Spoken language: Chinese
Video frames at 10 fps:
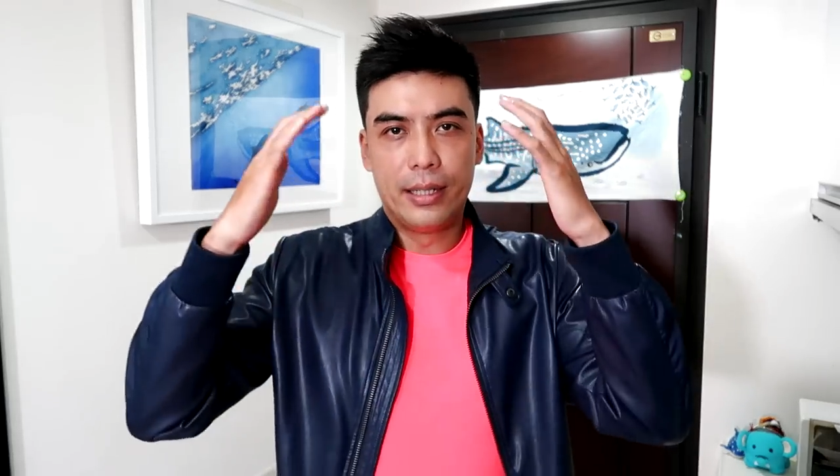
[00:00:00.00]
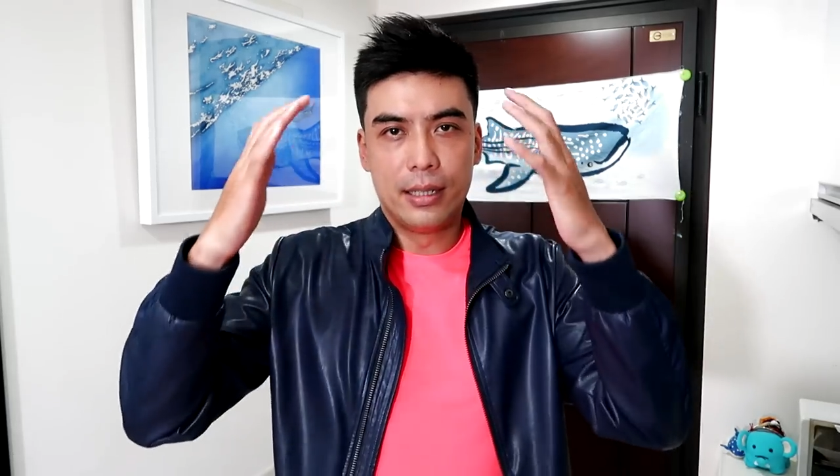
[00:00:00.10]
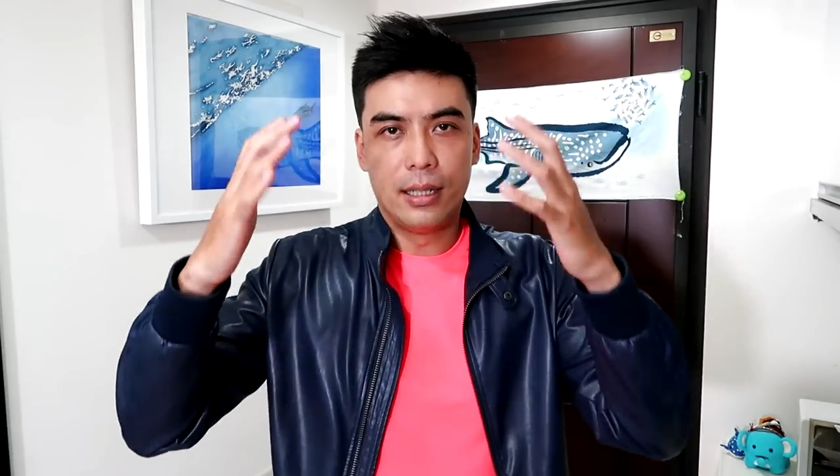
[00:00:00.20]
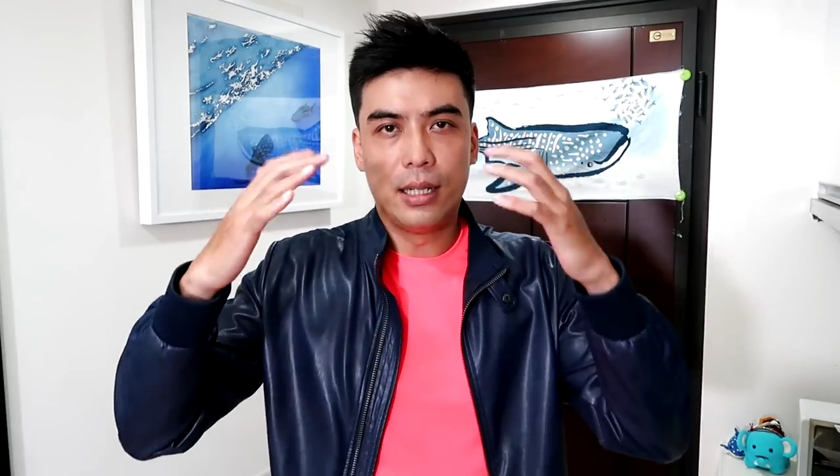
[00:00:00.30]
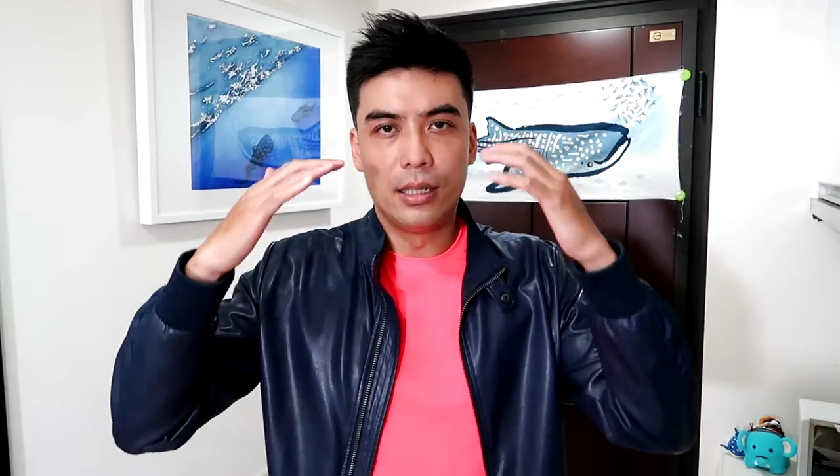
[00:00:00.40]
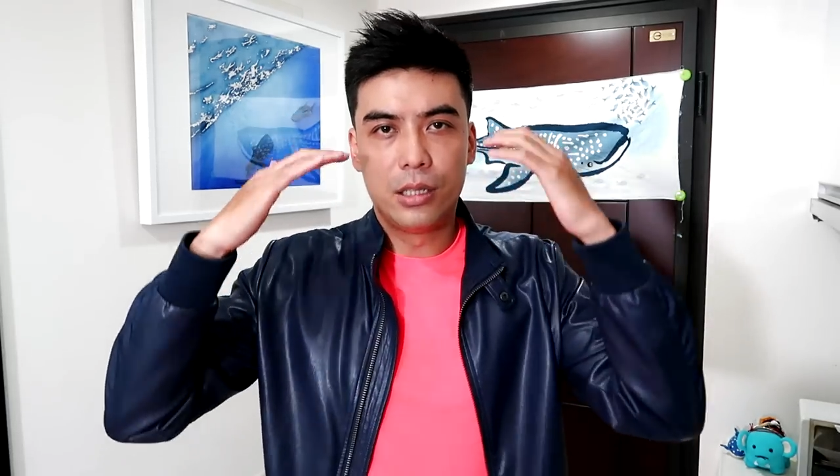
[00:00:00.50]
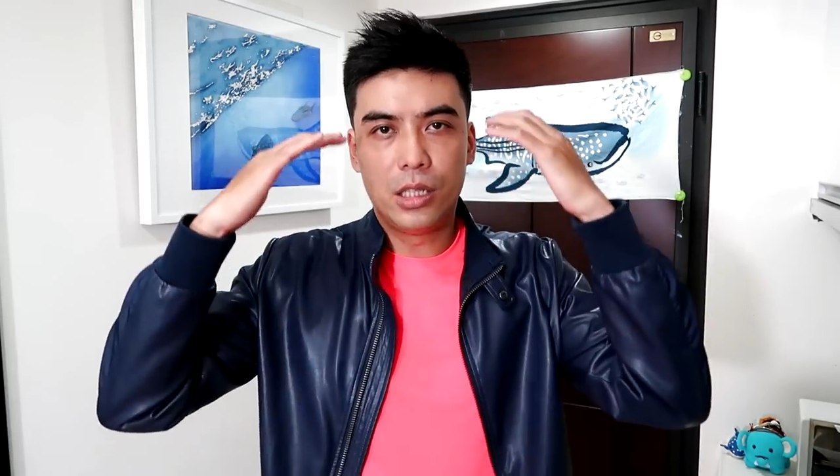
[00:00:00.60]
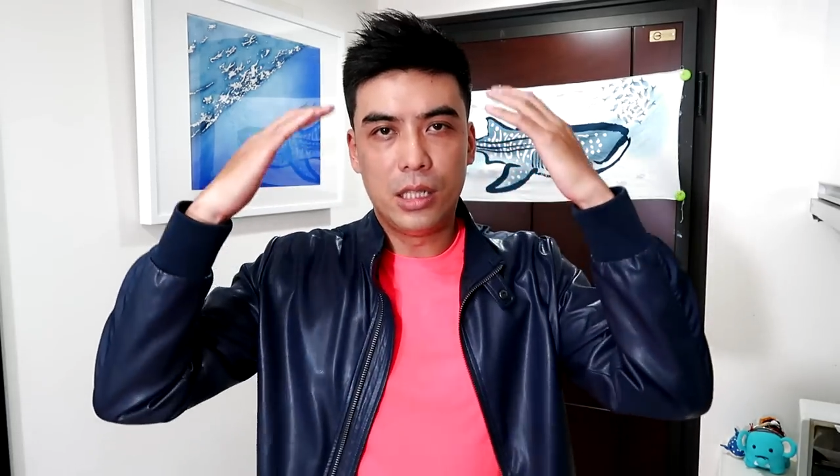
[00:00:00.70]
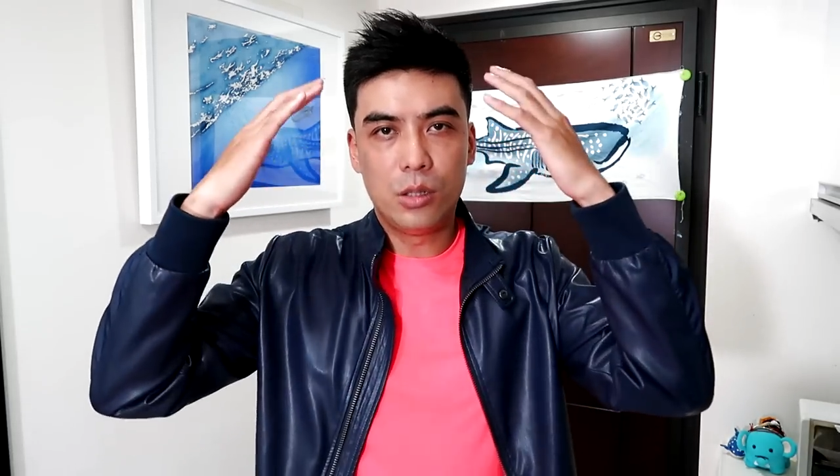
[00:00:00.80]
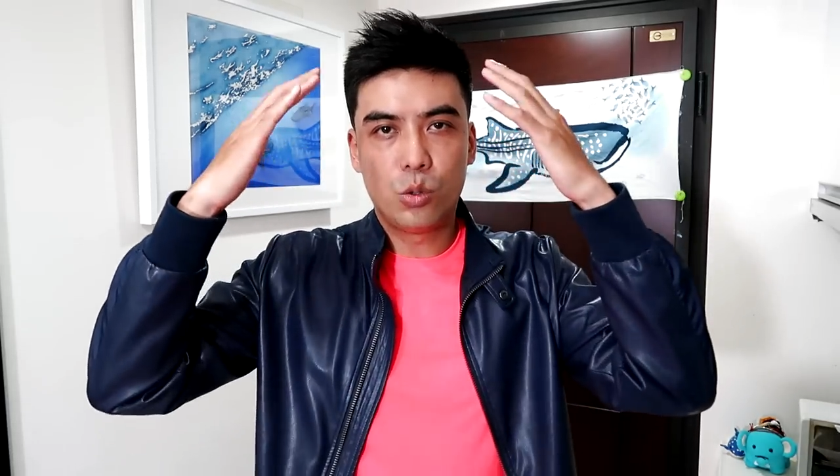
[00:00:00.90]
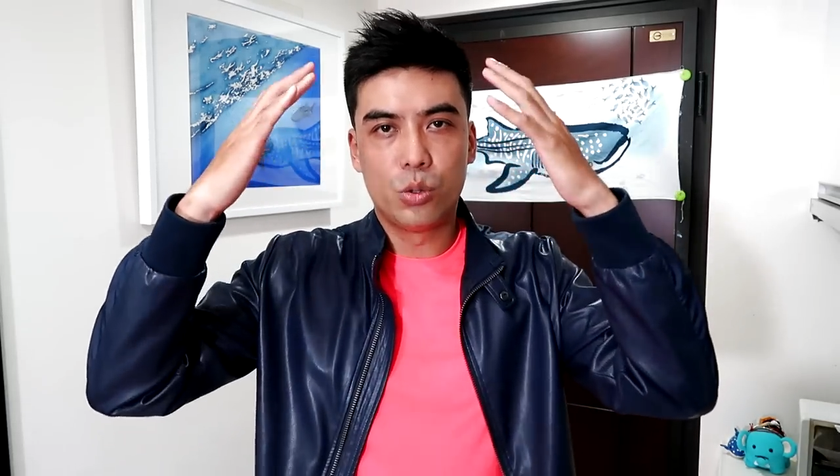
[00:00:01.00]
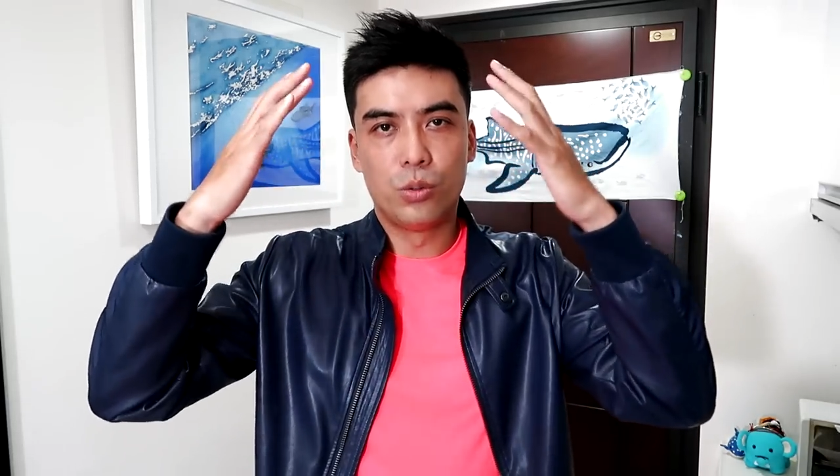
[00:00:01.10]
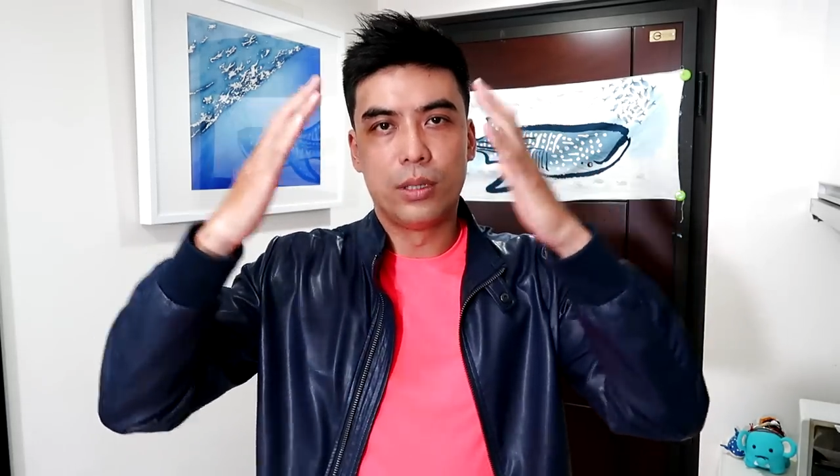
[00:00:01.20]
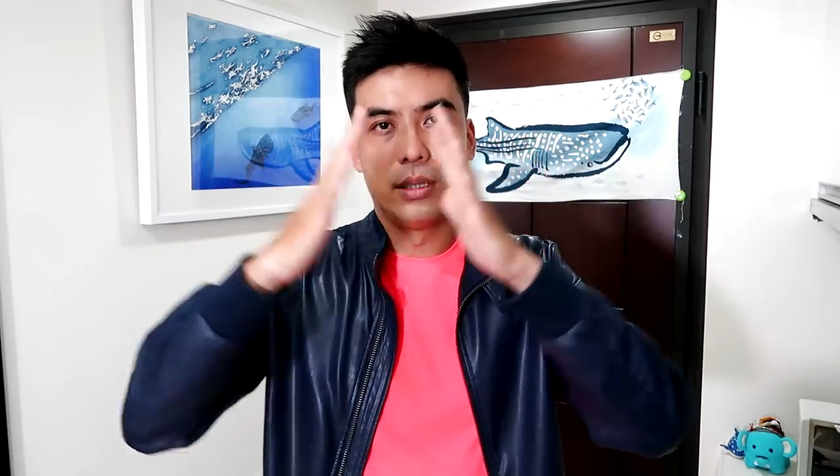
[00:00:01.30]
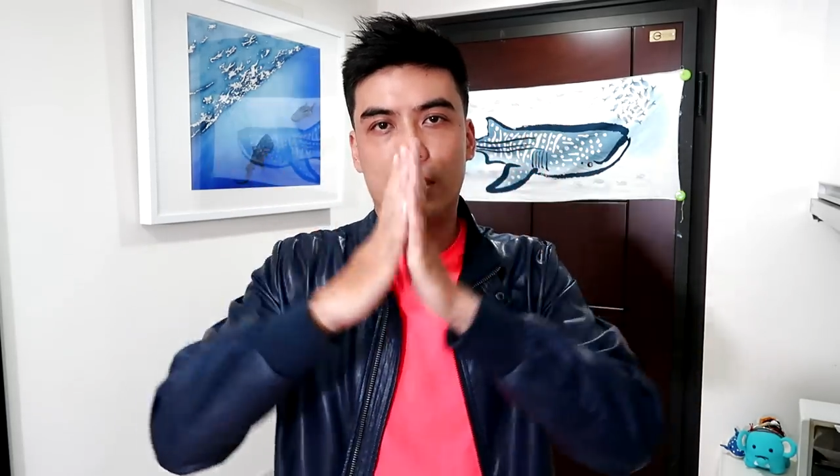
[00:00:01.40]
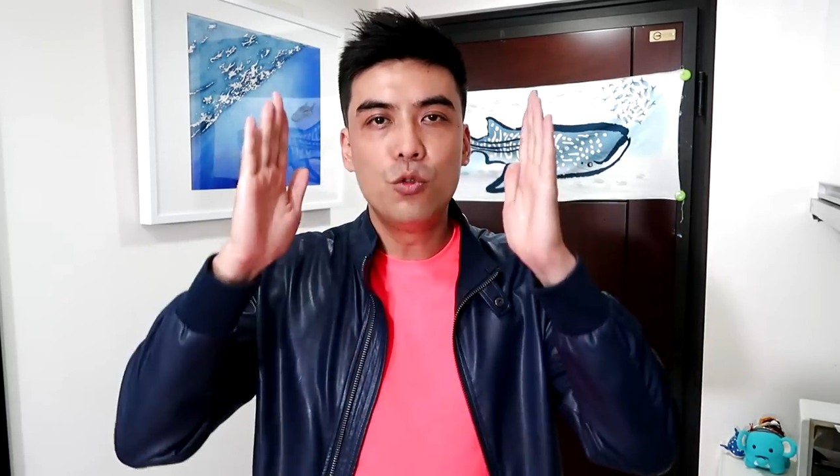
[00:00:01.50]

个很清楚的